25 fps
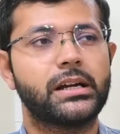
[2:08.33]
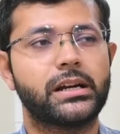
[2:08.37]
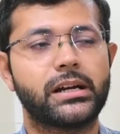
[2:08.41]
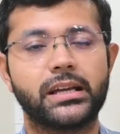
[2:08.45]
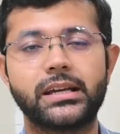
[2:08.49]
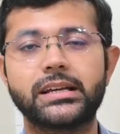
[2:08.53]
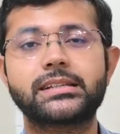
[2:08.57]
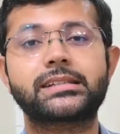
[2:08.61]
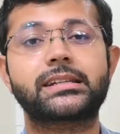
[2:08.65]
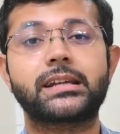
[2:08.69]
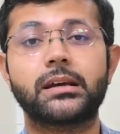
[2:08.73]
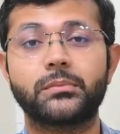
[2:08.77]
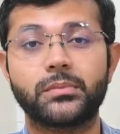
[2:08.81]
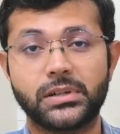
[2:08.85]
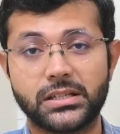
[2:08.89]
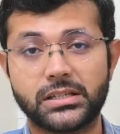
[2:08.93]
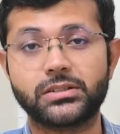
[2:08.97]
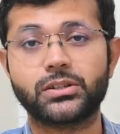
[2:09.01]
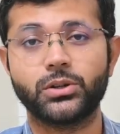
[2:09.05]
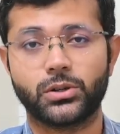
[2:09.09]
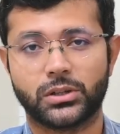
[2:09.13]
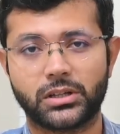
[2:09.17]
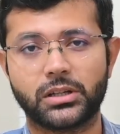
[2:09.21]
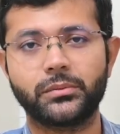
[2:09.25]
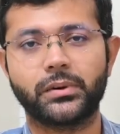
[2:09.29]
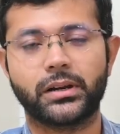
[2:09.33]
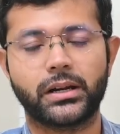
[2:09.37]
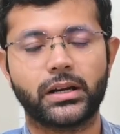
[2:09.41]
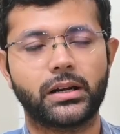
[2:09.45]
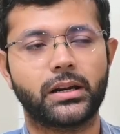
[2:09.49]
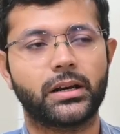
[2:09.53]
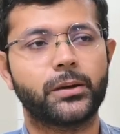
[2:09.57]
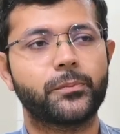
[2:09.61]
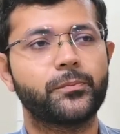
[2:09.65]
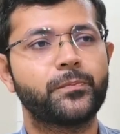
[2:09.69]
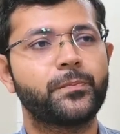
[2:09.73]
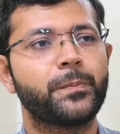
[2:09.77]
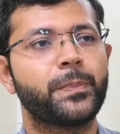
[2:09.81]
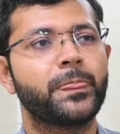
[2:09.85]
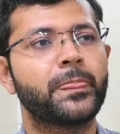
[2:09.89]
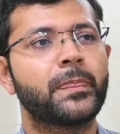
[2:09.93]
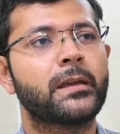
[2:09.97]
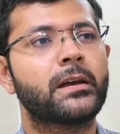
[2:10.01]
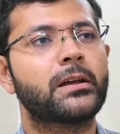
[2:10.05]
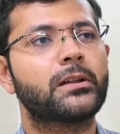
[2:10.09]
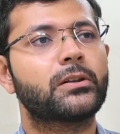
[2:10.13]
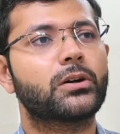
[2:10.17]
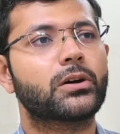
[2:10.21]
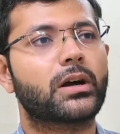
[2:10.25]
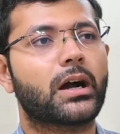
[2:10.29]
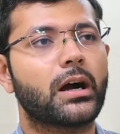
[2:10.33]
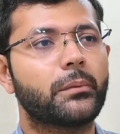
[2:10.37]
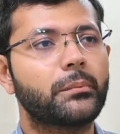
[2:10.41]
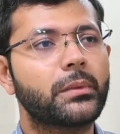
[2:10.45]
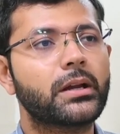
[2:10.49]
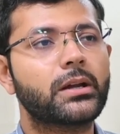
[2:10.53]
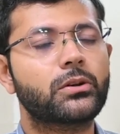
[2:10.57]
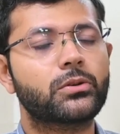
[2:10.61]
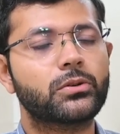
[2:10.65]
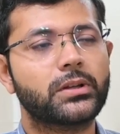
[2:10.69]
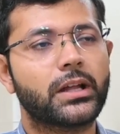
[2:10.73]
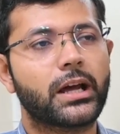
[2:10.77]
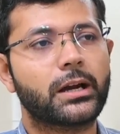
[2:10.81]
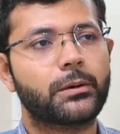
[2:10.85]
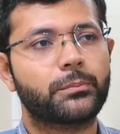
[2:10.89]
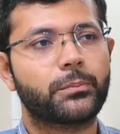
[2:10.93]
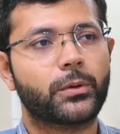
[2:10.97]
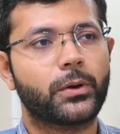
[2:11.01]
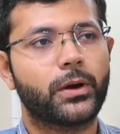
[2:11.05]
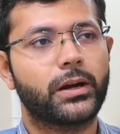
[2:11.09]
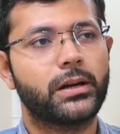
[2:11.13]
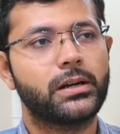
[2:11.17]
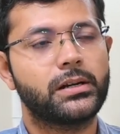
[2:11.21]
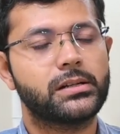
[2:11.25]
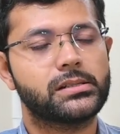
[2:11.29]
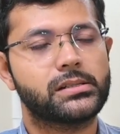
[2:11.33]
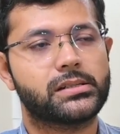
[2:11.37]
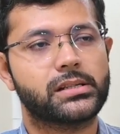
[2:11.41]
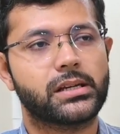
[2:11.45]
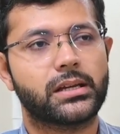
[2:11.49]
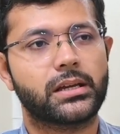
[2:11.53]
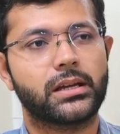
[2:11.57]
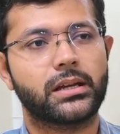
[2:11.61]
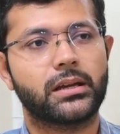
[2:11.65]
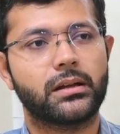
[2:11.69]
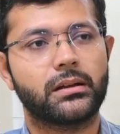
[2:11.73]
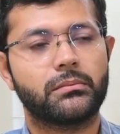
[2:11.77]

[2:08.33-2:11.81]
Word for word: রিএস্টাবলিশ করতে পারি না তো কামিং টু দ্যাট পয়েন্ট যে